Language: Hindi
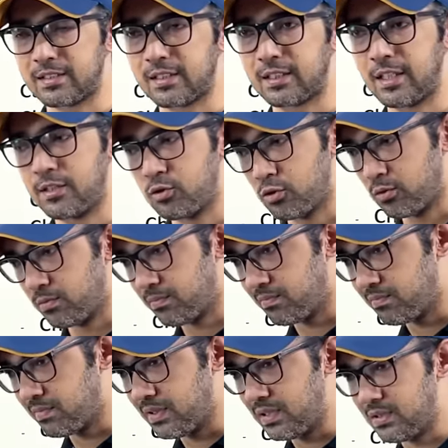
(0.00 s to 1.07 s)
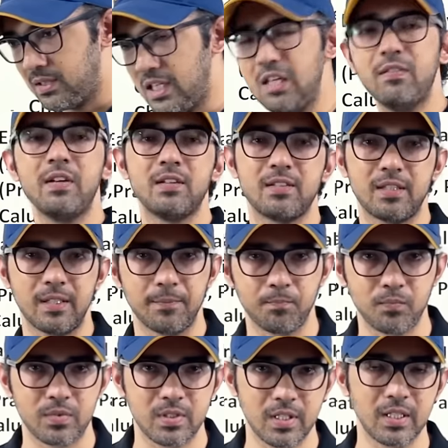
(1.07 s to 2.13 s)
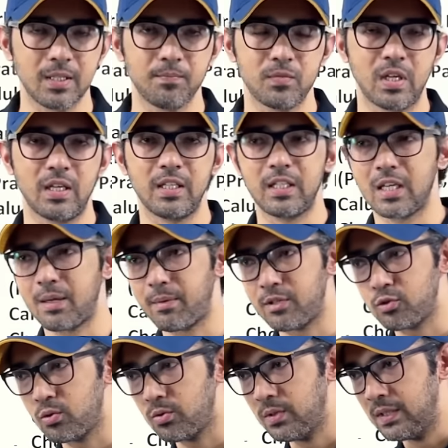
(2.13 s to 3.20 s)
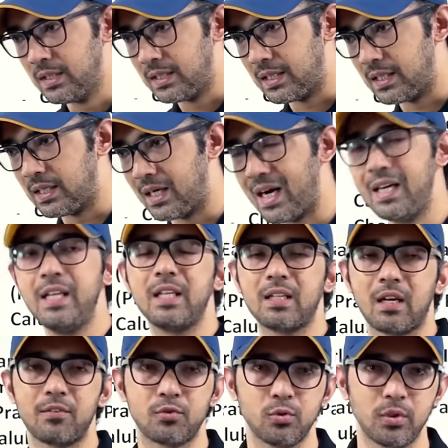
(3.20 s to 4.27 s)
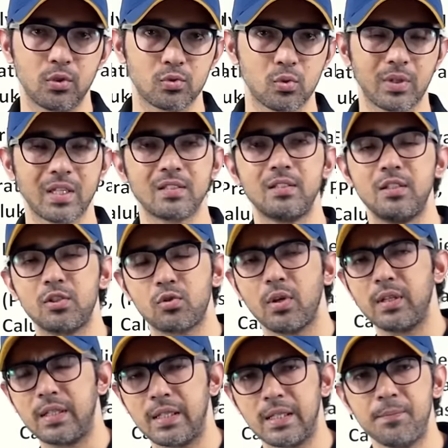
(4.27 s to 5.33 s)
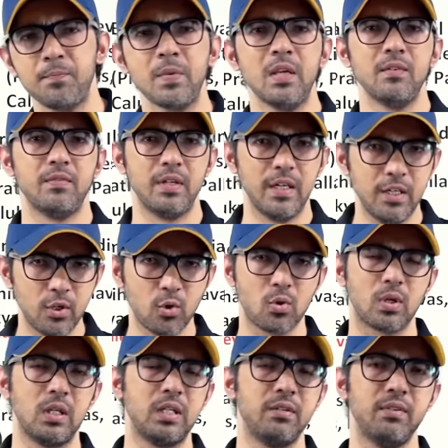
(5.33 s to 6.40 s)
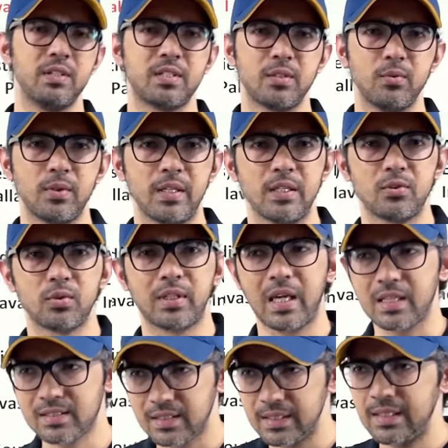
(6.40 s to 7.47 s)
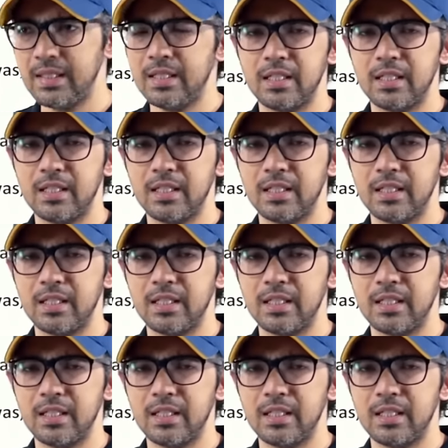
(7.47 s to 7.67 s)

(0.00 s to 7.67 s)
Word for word: सकते हैं जो इवेंट्स हैं ठीक यानी कि हमारी जो हैंडी क्राफ्ट हो गया उसको कैसे डिस्ट्रॉय किया फिर इंडिगो कल्टिवेशन हो गया तो कैसे